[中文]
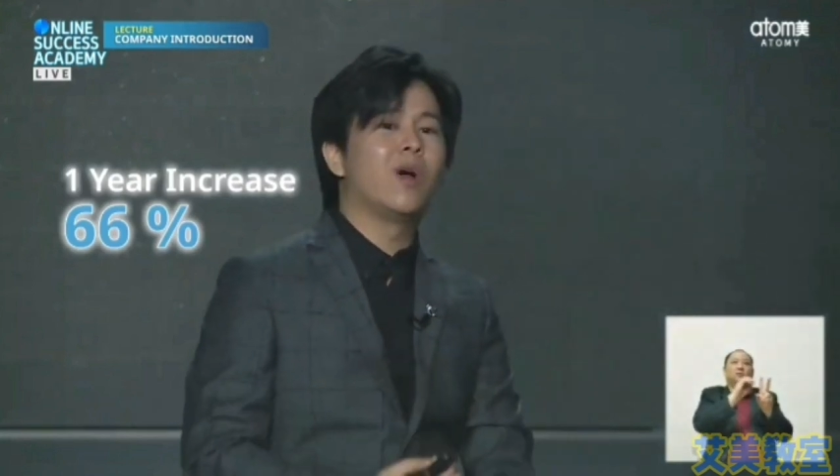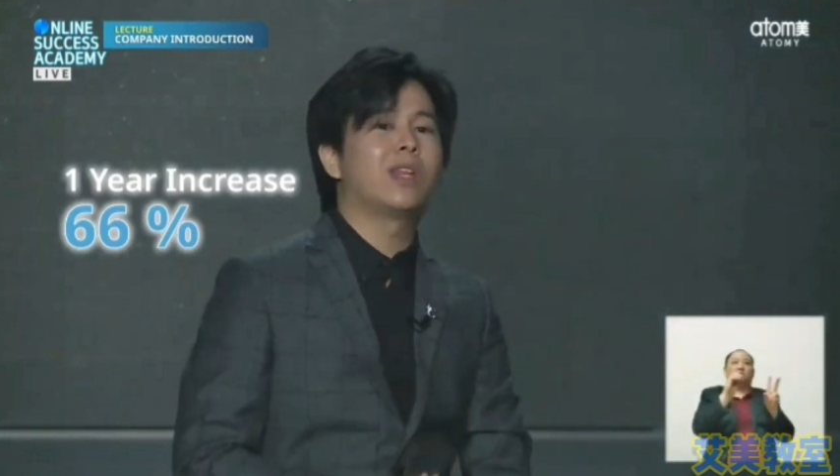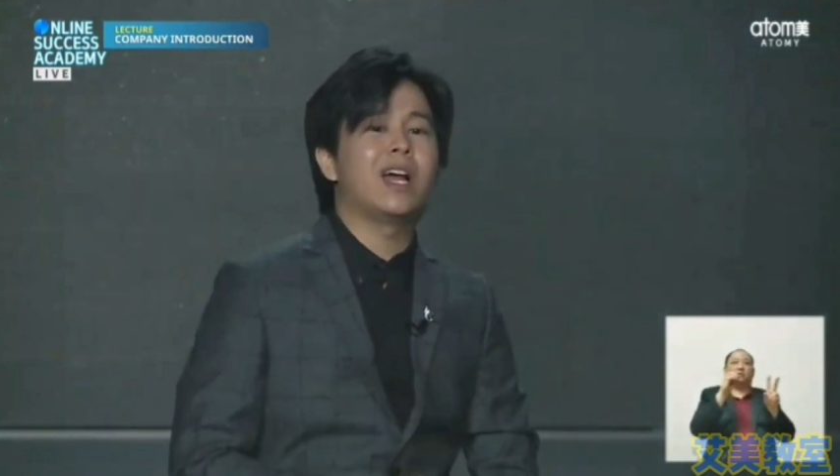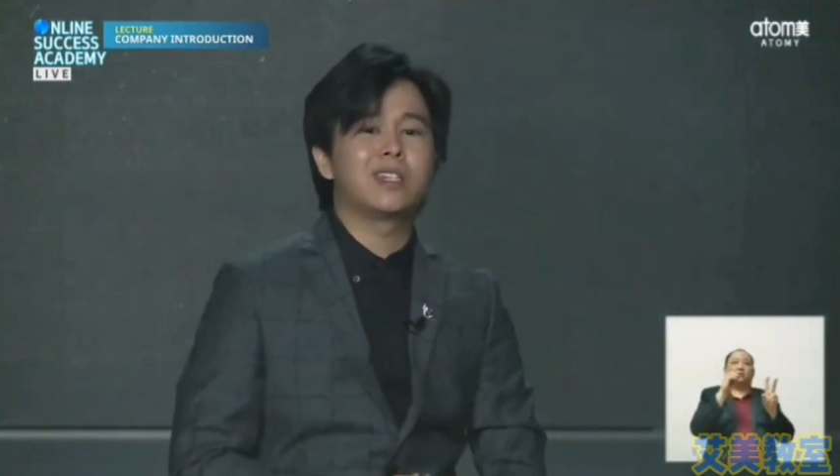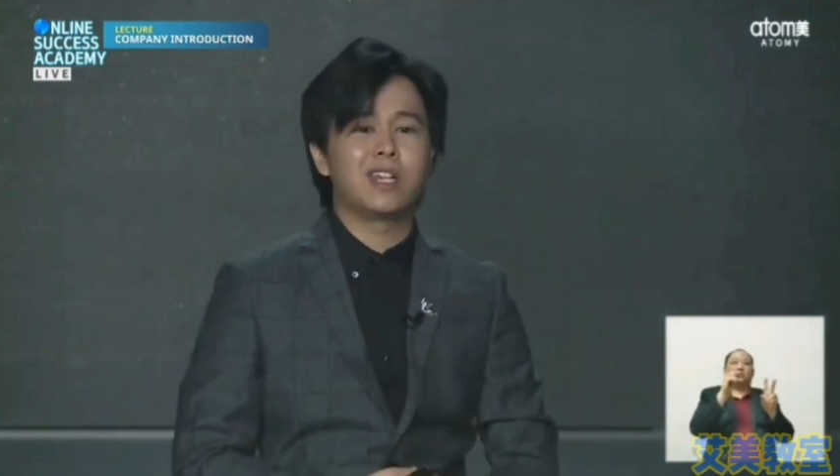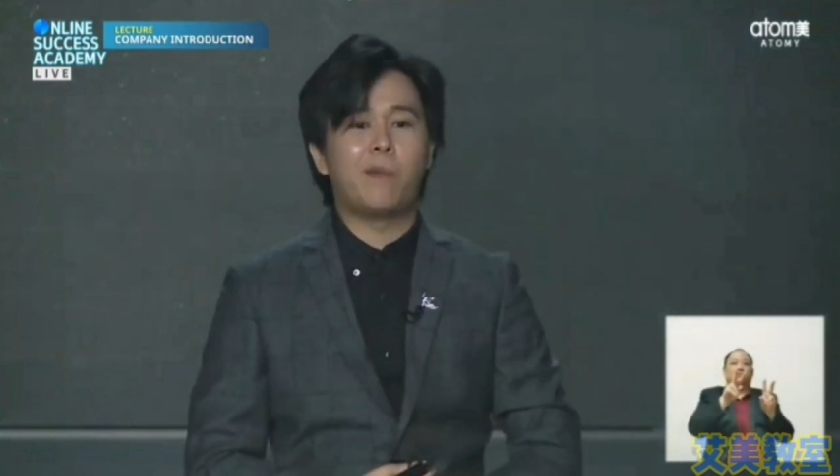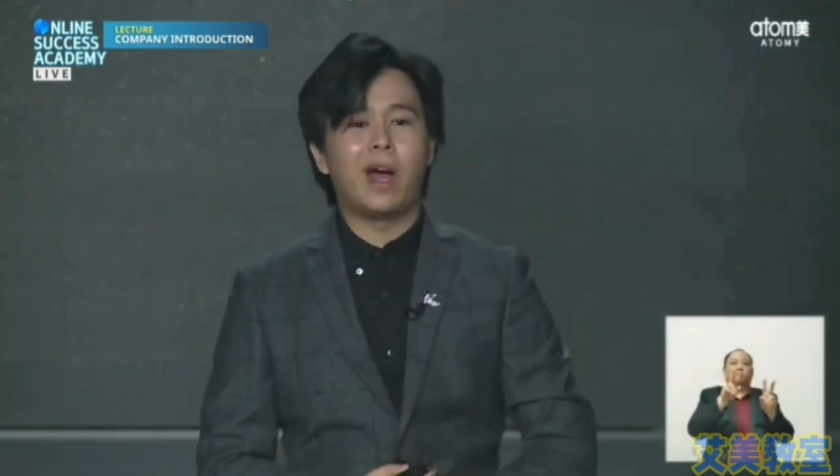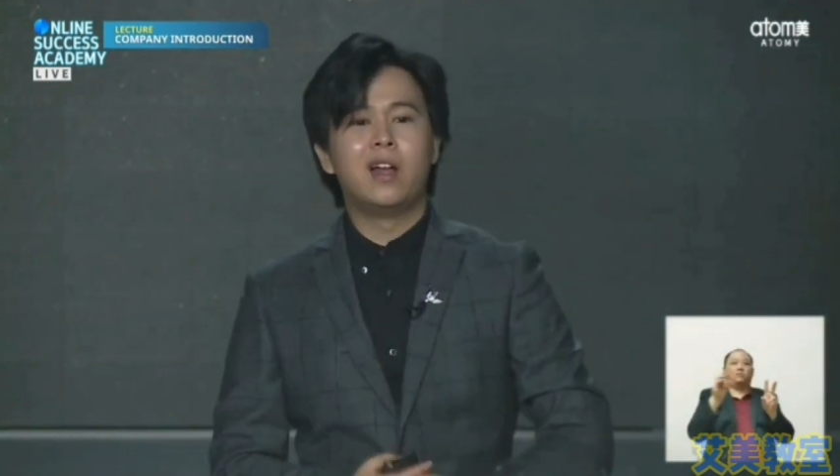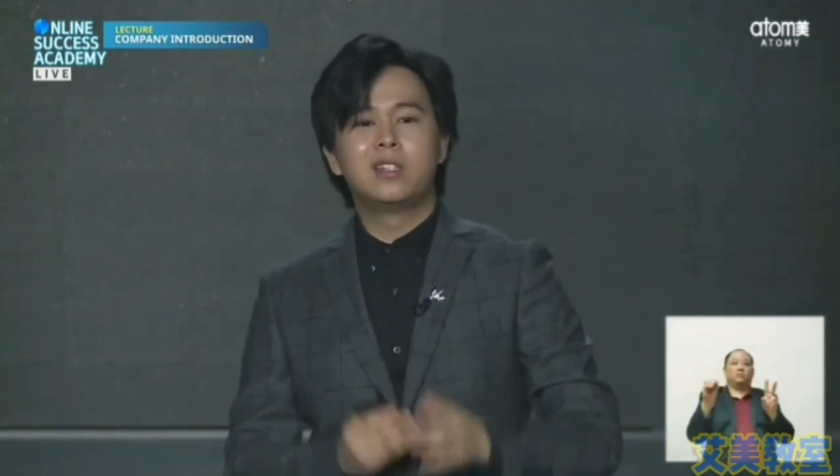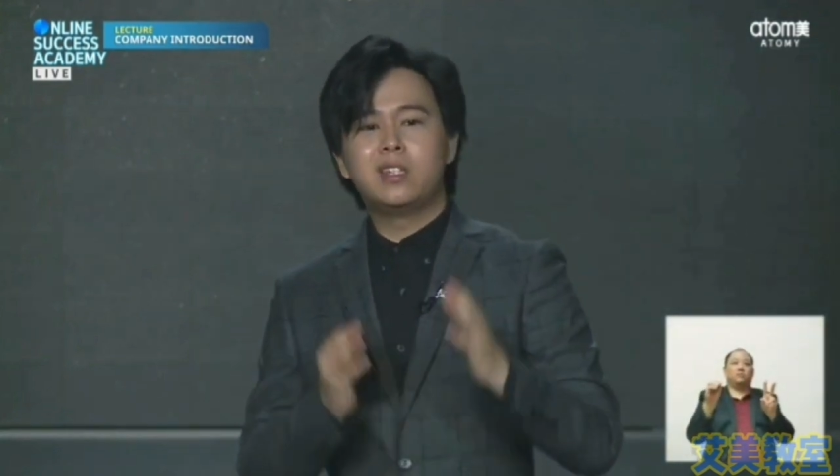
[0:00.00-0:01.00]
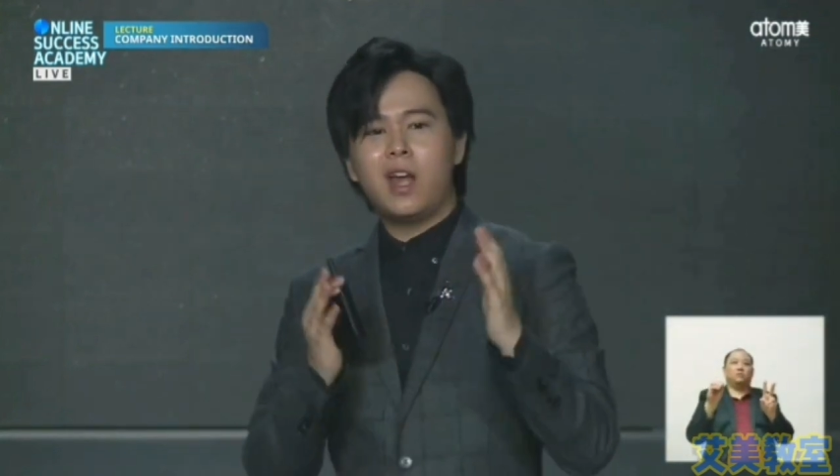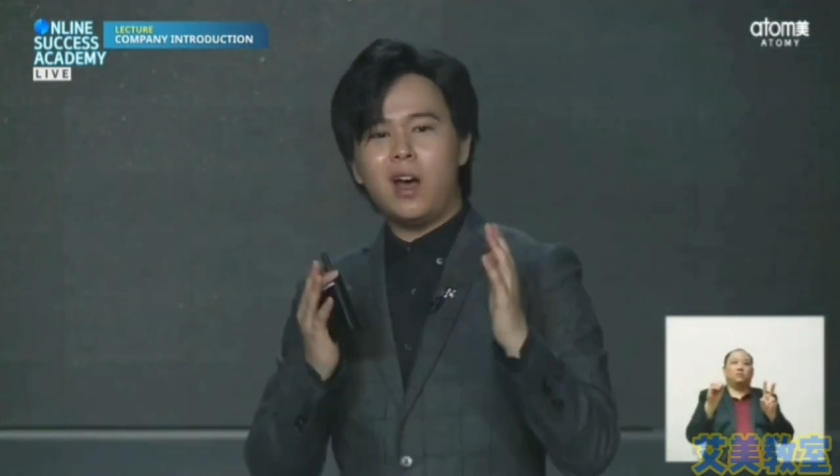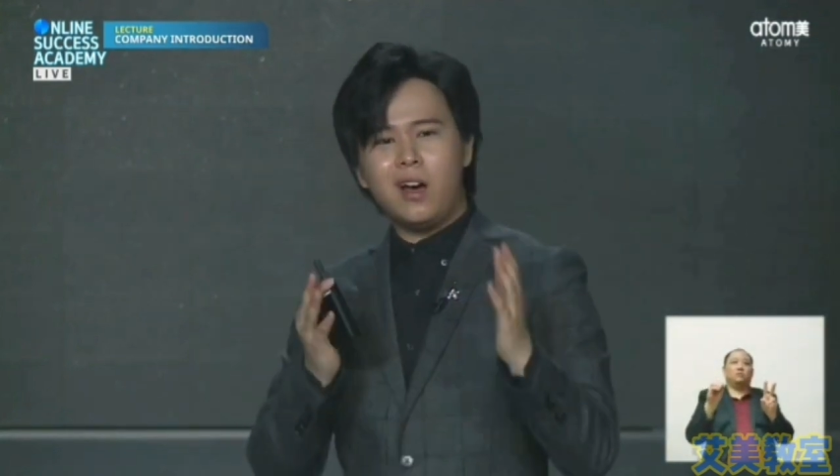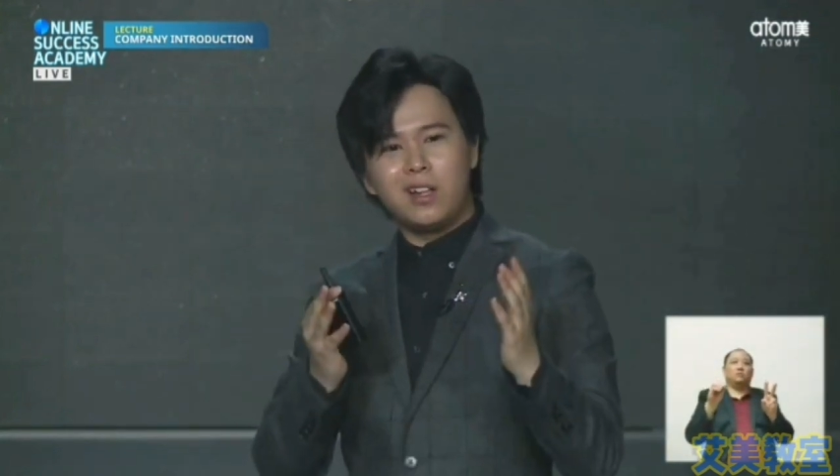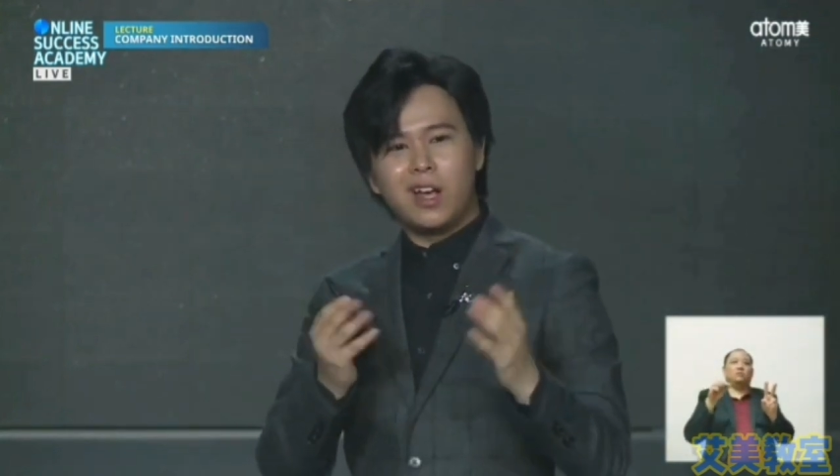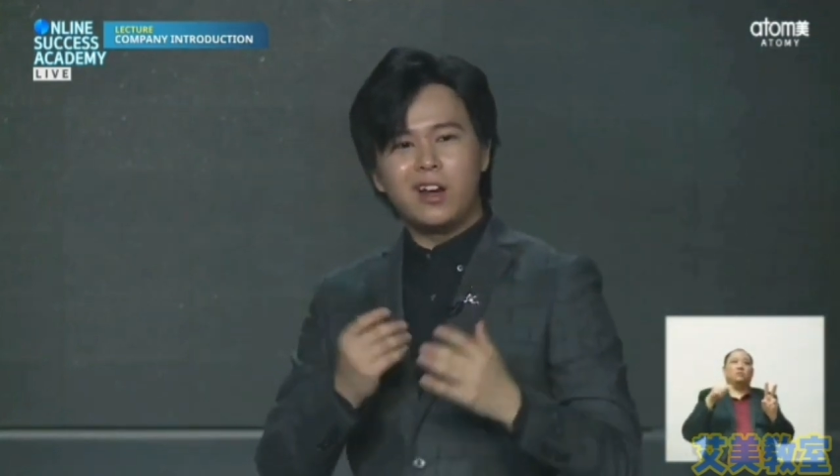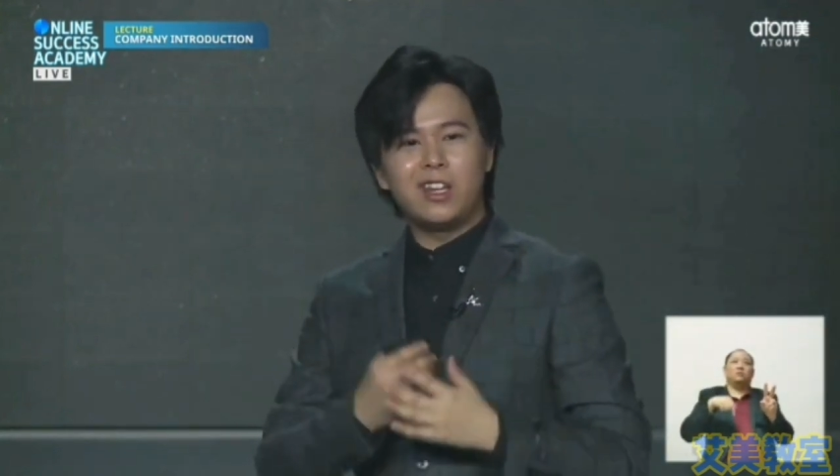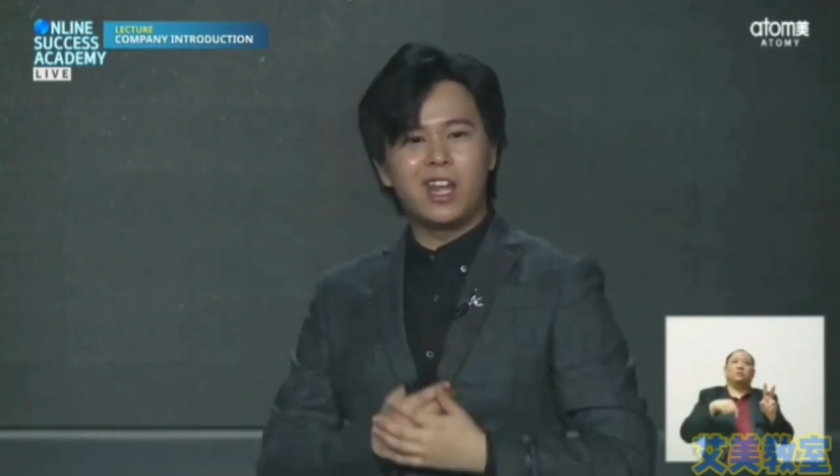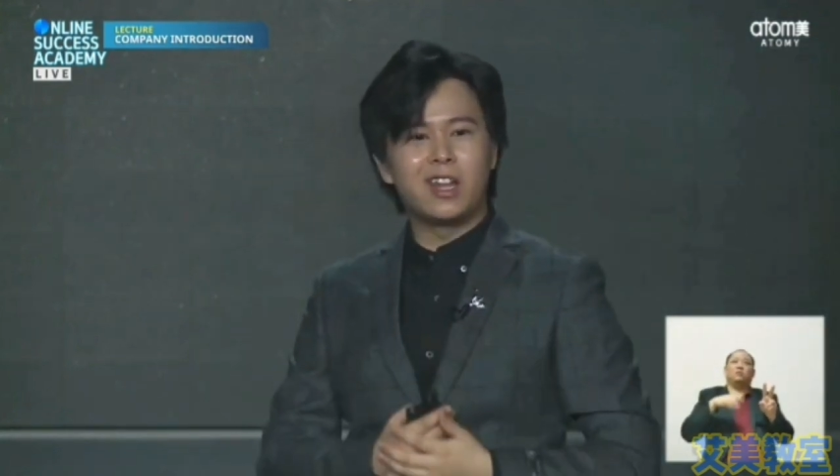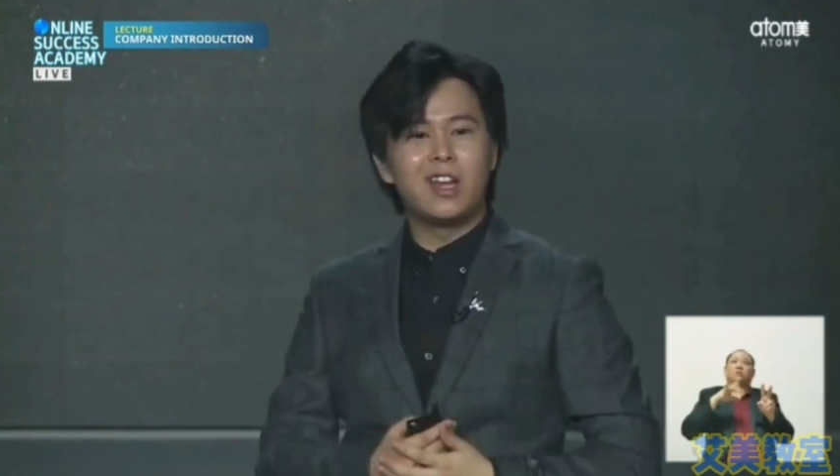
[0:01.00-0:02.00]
大家知道吗？今年二零二零年，